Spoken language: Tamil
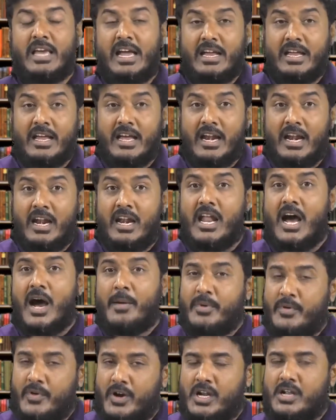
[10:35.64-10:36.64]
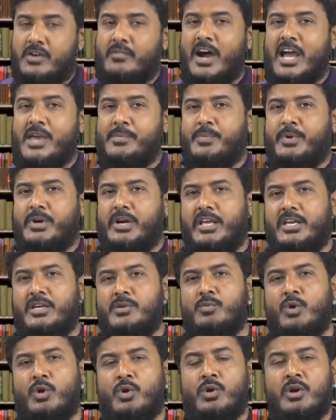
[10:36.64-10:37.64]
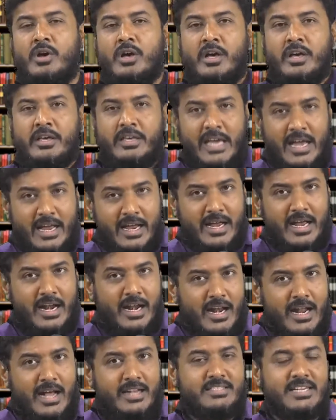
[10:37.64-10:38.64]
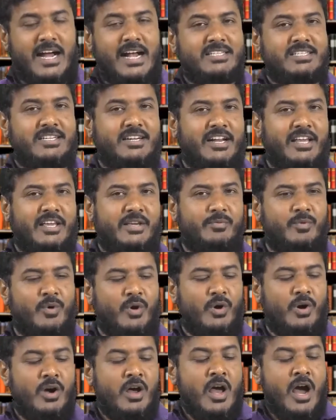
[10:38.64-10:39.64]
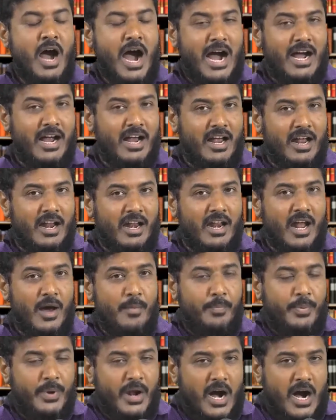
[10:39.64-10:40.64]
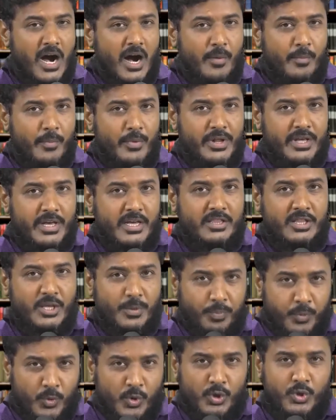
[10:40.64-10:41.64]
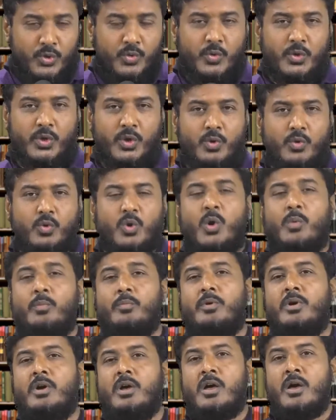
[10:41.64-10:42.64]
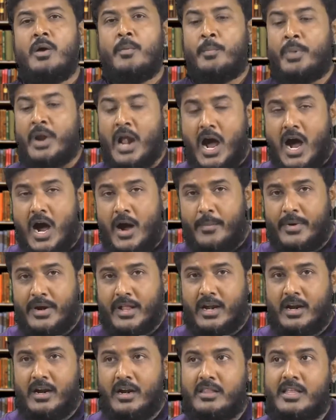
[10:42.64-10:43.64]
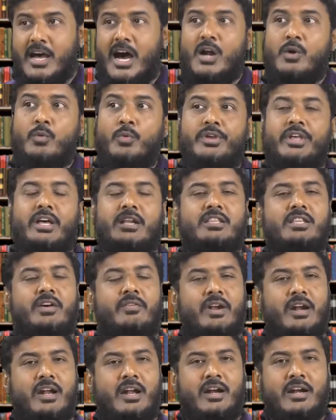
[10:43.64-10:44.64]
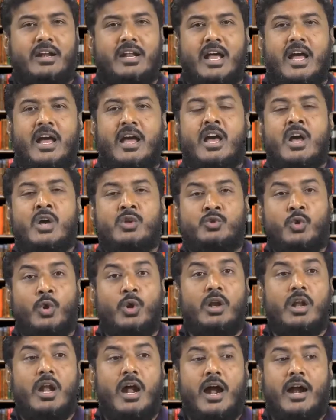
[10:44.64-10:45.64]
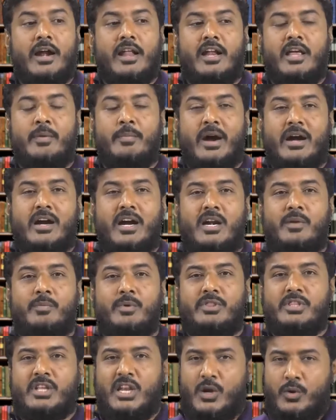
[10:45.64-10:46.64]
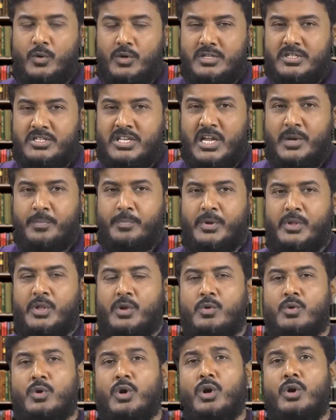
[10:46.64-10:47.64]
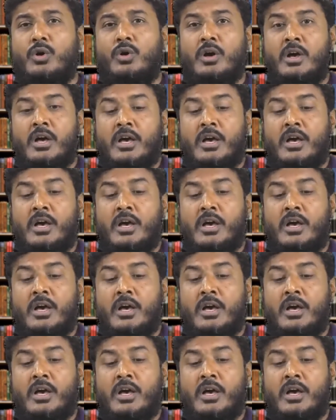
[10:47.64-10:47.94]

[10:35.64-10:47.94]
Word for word: எங்கெல்லாம் இவர்களுக்கு வாய்ப்பு கிடைக்குமோ எங்கெல்லாம் சான்ஸ் கிடைக்குமோ அங்கெல்லாம் பிராமணியத்தை புகுத்துவதற்கும் பிராமணர்கள் தான் உயர்ந்தவர்கள் என்ற சொல்லாடலை மக்கள் மத்தியிலே கொண்டு சேர்ப்பதற்கும்